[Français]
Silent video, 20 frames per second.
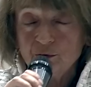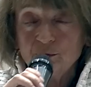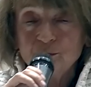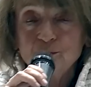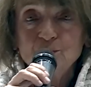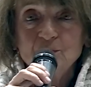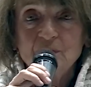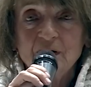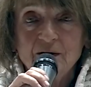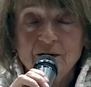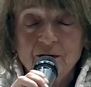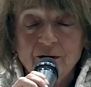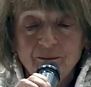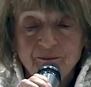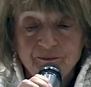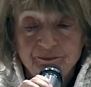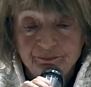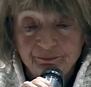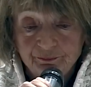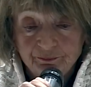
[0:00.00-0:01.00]
tout à l'heure.
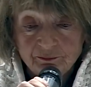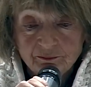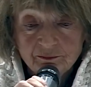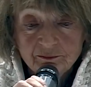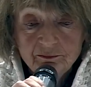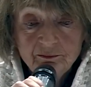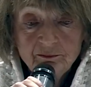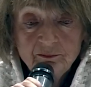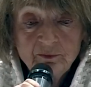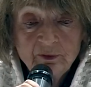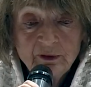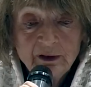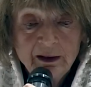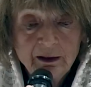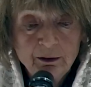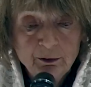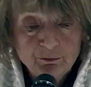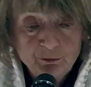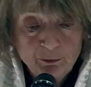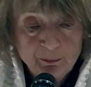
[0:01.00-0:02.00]

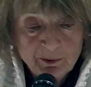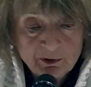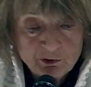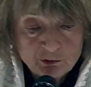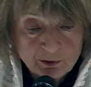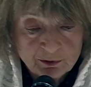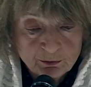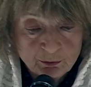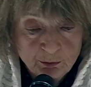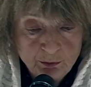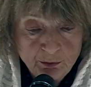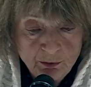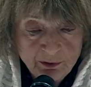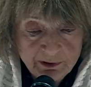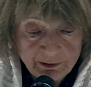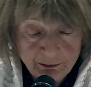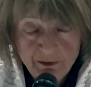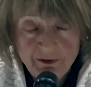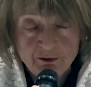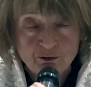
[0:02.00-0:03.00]
Alors, il ne faut pas que ce soit trop long,
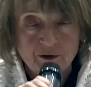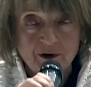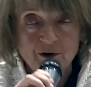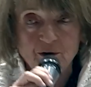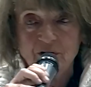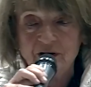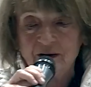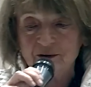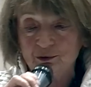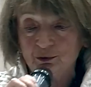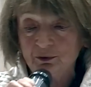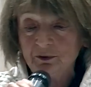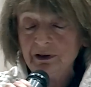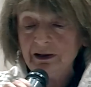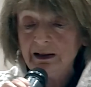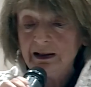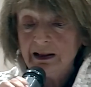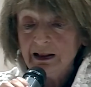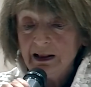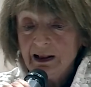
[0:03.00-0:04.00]
mais oui, il faut que l'heure a tourné.
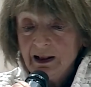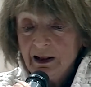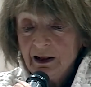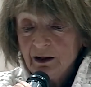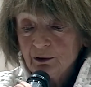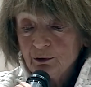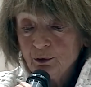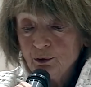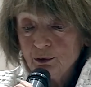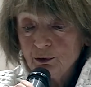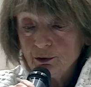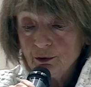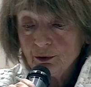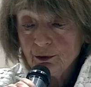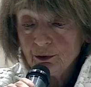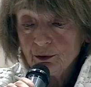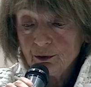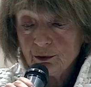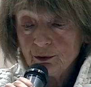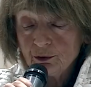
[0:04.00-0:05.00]
Donc,
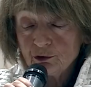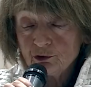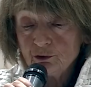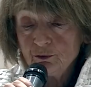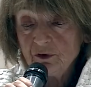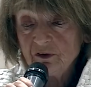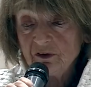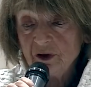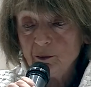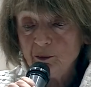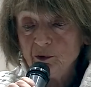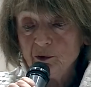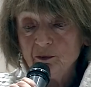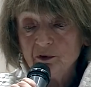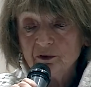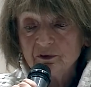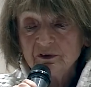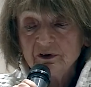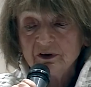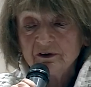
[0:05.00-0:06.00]
je vais
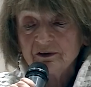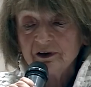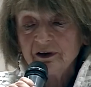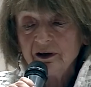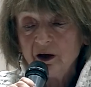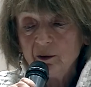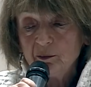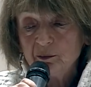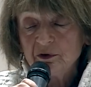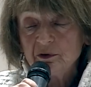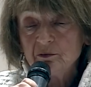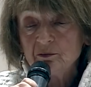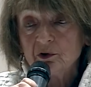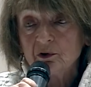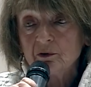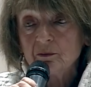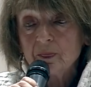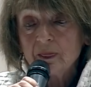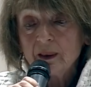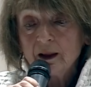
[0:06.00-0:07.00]
simplement dire très
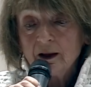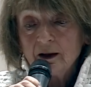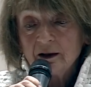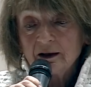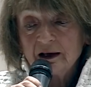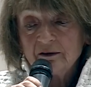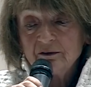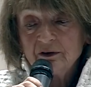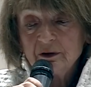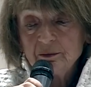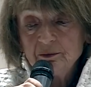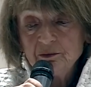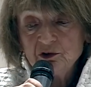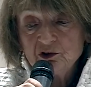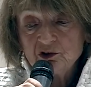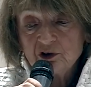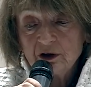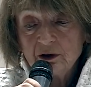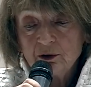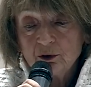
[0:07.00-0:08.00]
rapidement qu'avec
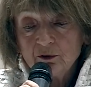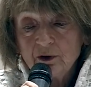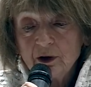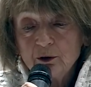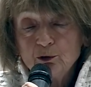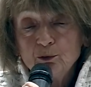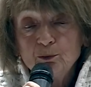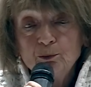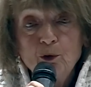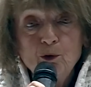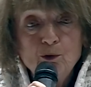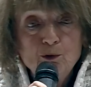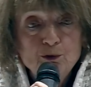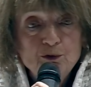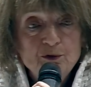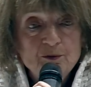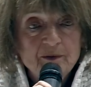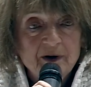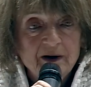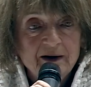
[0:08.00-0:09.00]
Michel, on a eu beaucoup
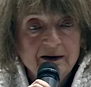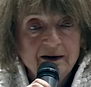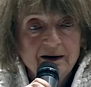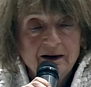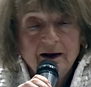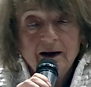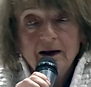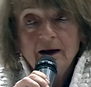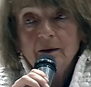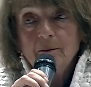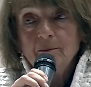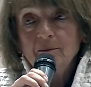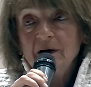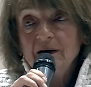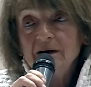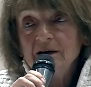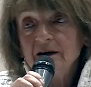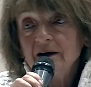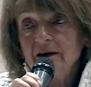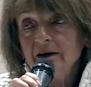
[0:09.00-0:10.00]
de mal,
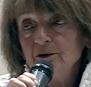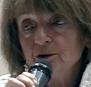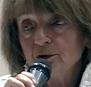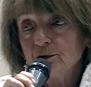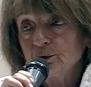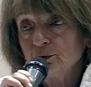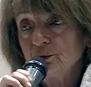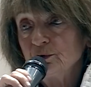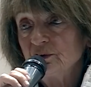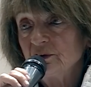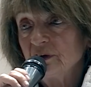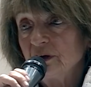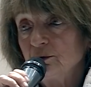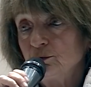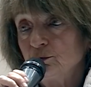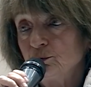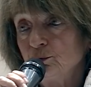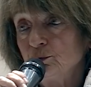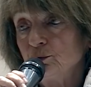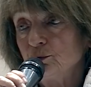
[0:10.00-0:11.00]
malgré notre
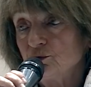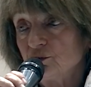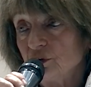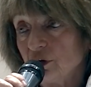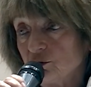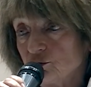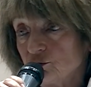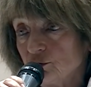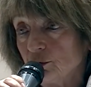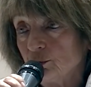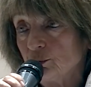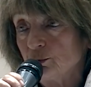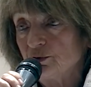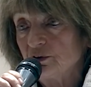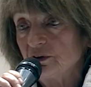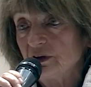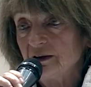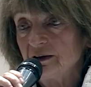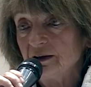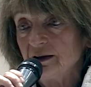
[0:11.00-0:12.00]
statut de chercheur au
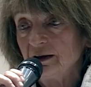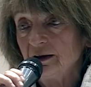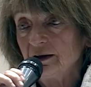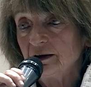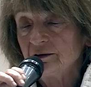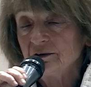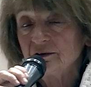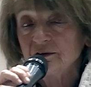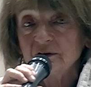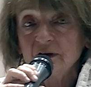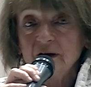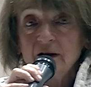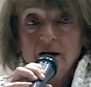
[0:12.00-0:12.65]
CNRS,